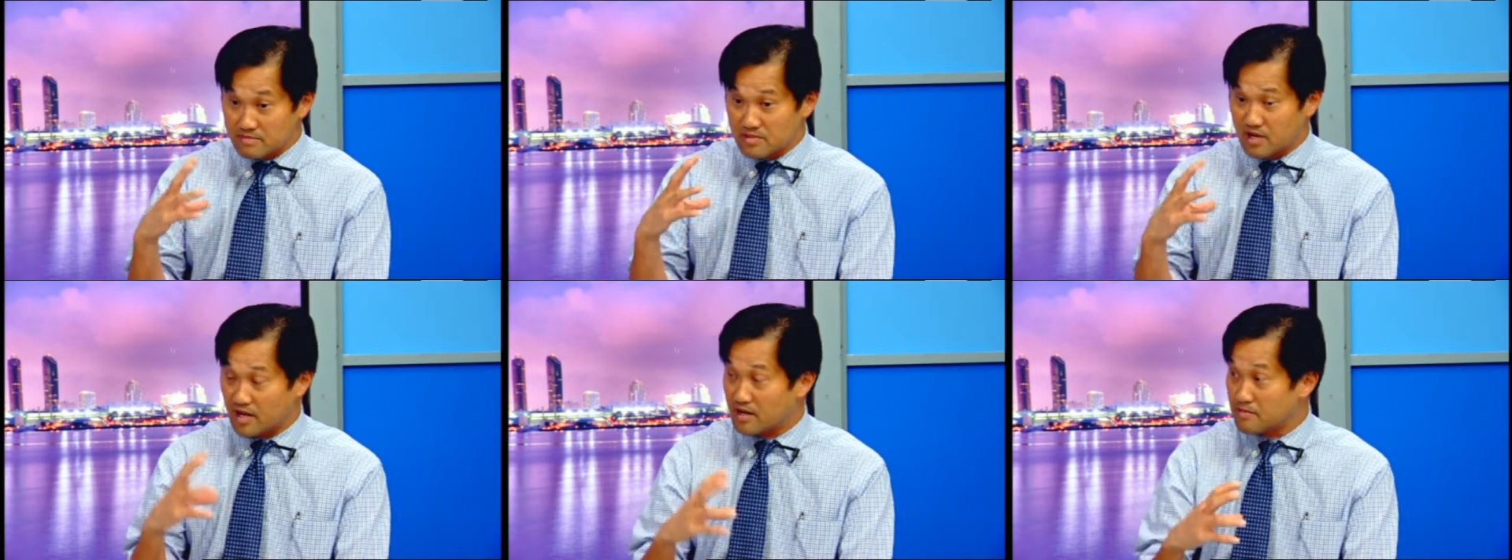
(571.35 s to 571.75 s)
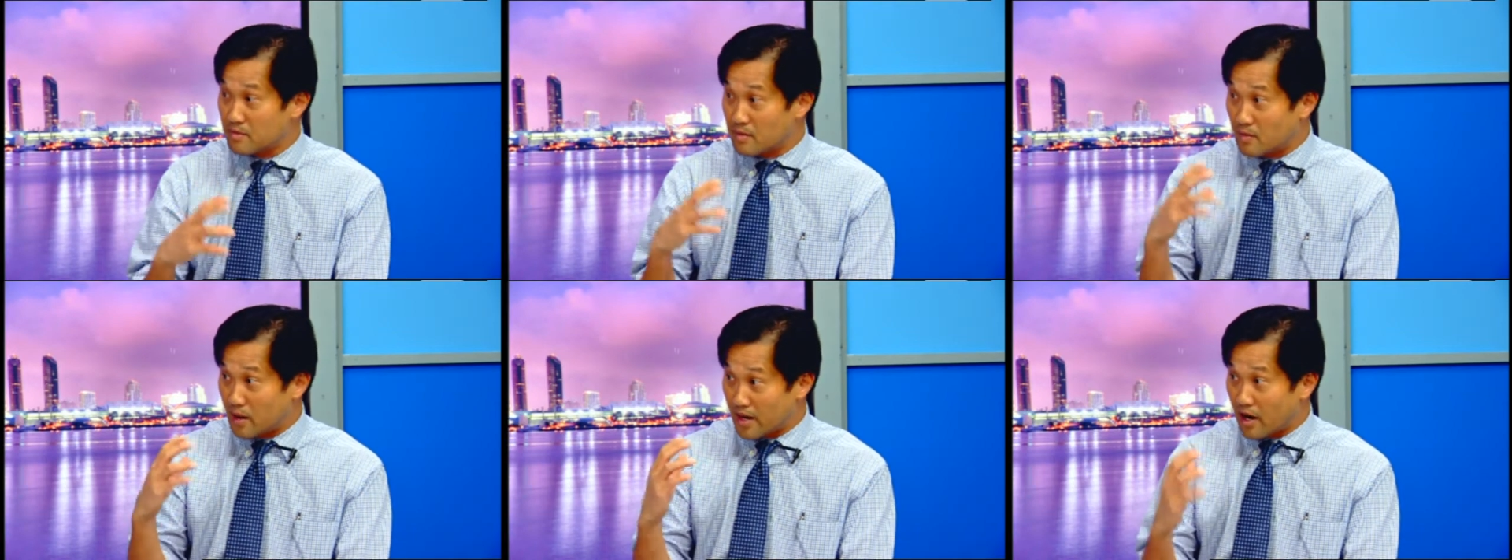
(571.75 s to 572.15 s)
trở
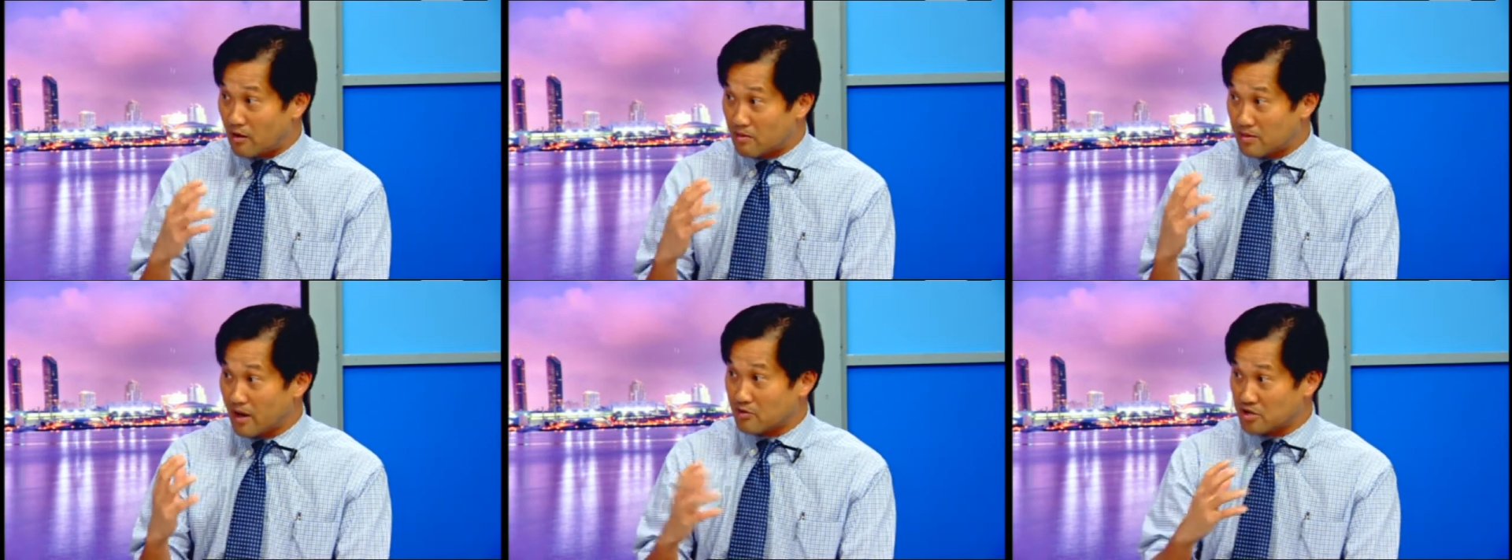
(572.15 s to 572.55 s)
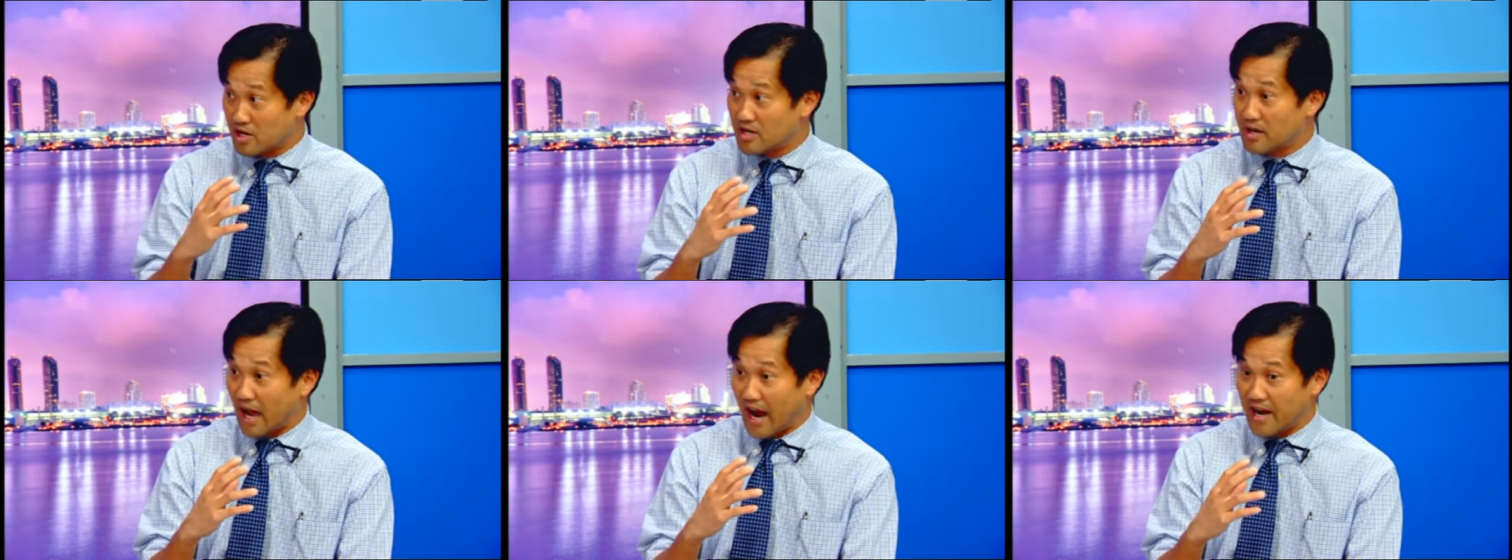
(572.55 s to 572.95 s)
bắt đầu đầu
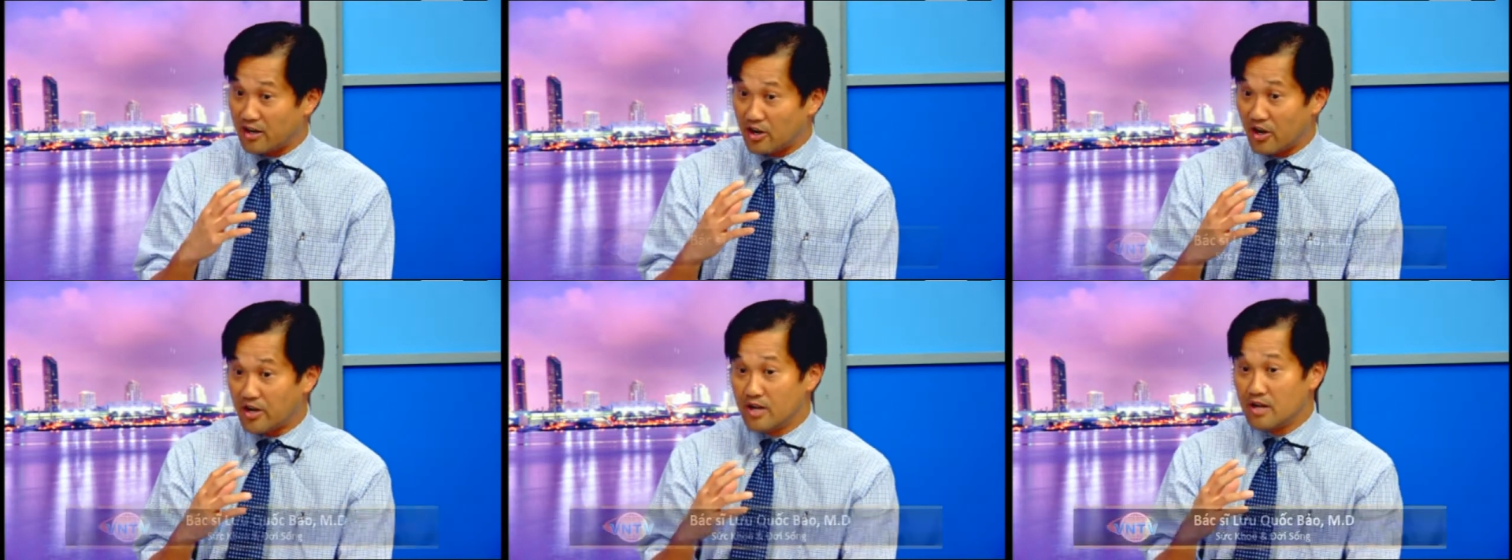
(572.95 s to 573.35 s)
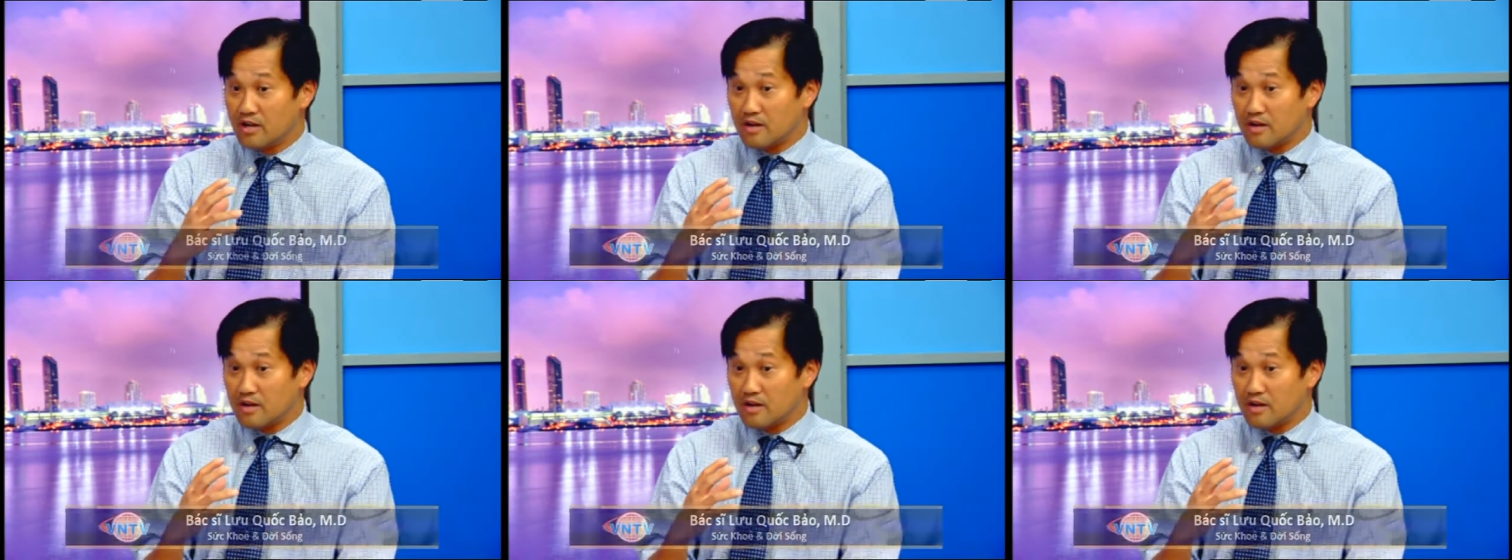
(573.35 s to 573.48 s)
trở lại rồi. Yeah.